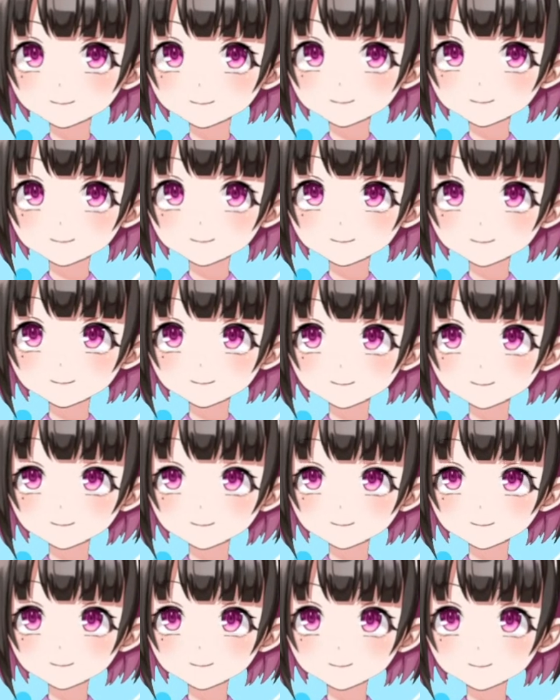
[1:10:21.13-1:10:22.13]
浦和は
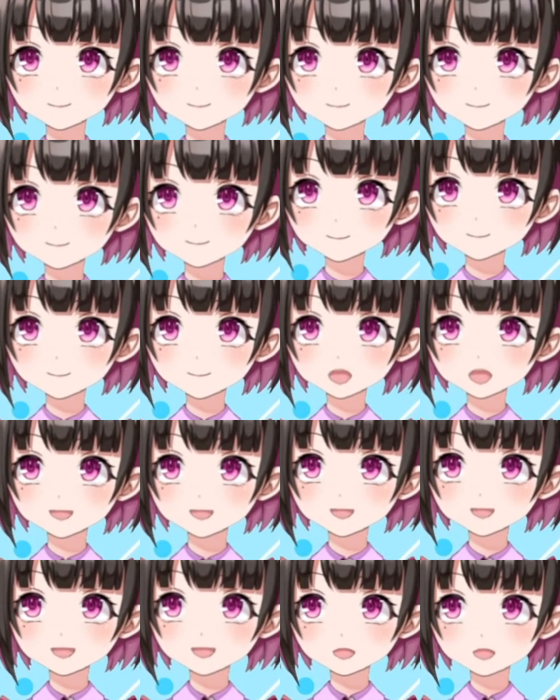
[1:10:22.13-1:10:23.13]
浦和で、そ
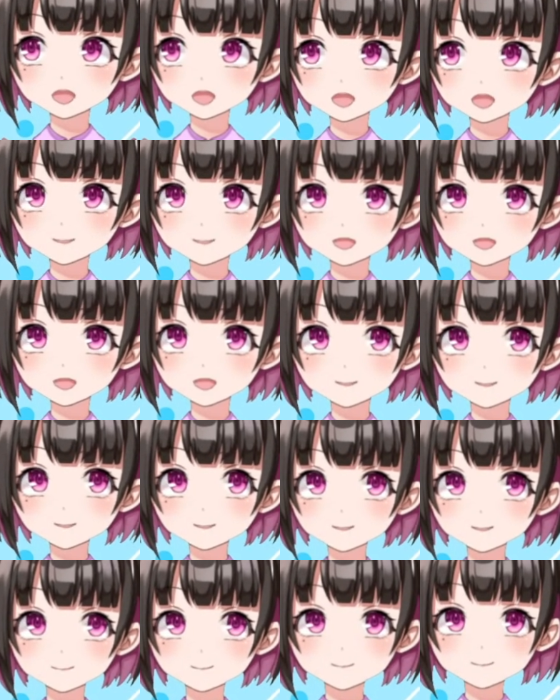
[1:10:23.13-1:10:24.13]
の、全
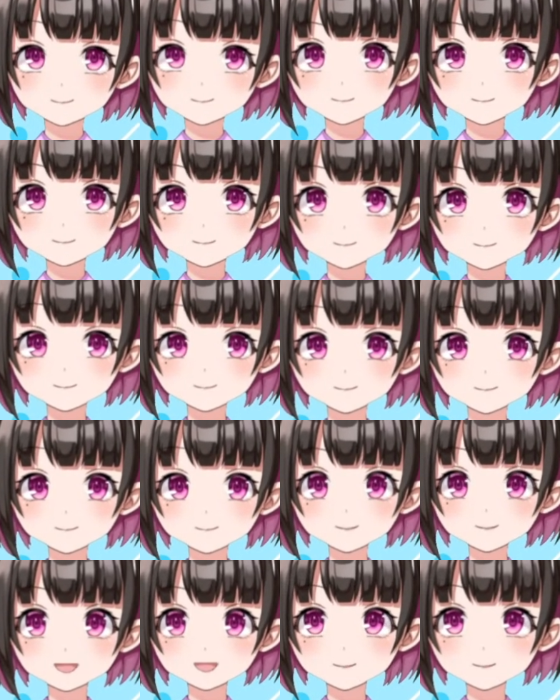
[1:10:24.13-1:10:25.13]
北の修正に
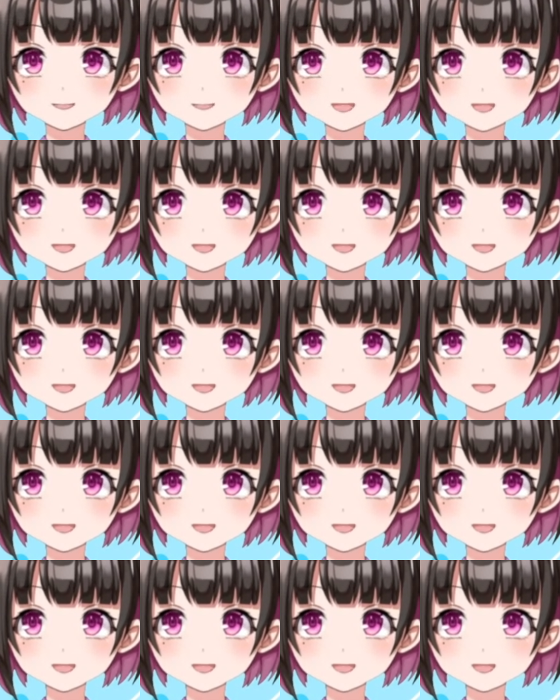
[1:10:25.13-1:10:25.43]
も